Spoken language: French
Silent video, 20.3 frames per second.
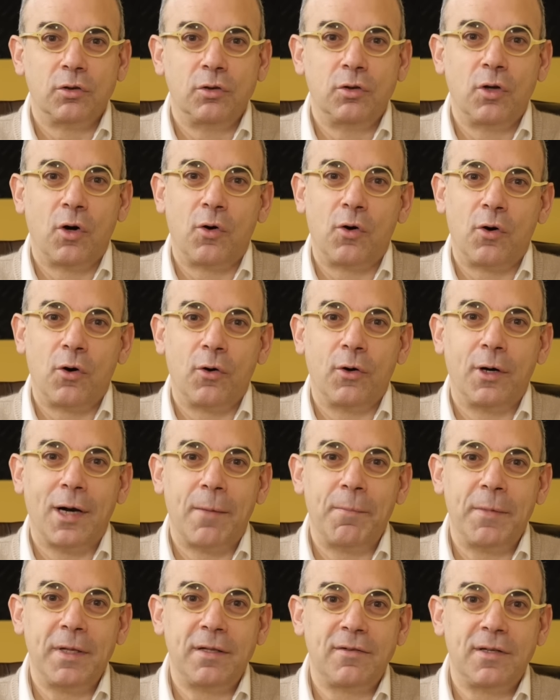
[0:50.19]
dans euh,
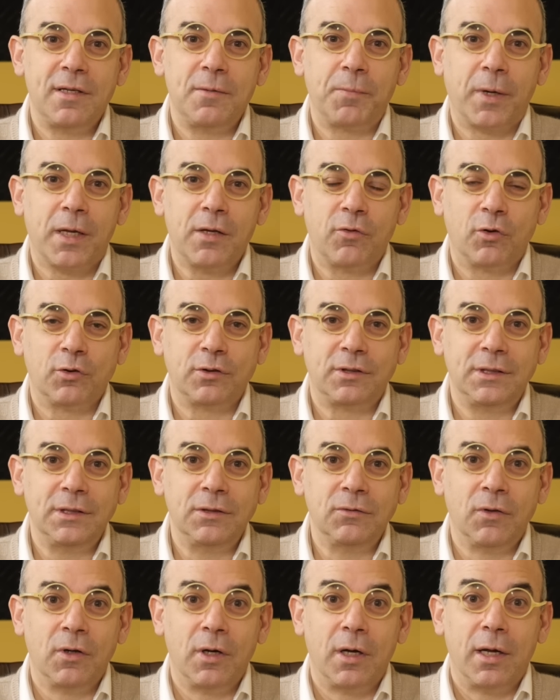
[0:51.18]
la médecine
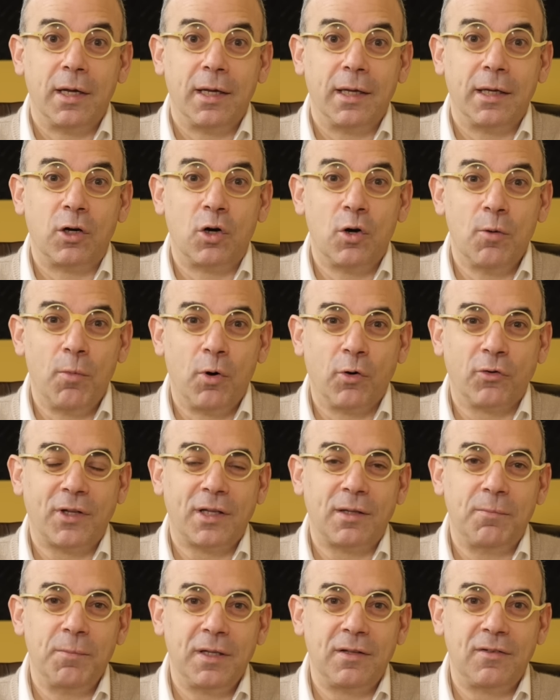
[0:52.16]
préventive et comment
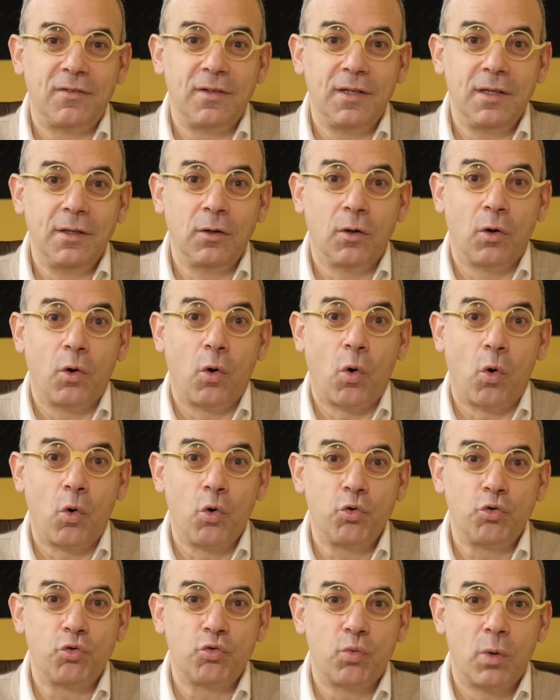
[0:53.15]
cette médecine
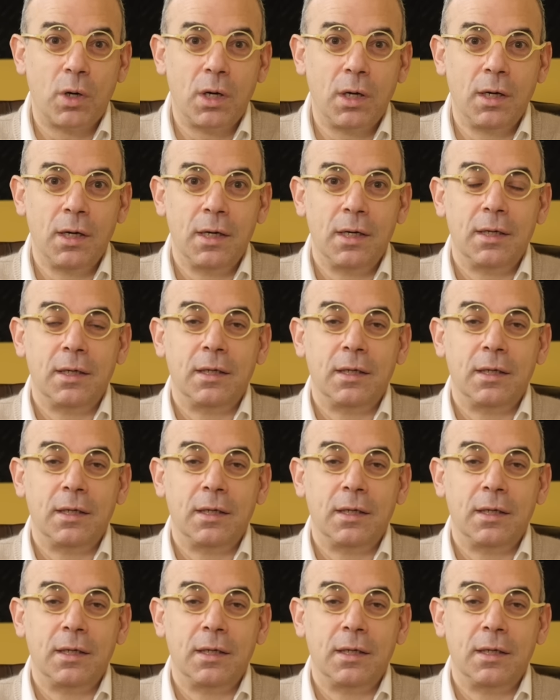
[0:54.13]
rejoint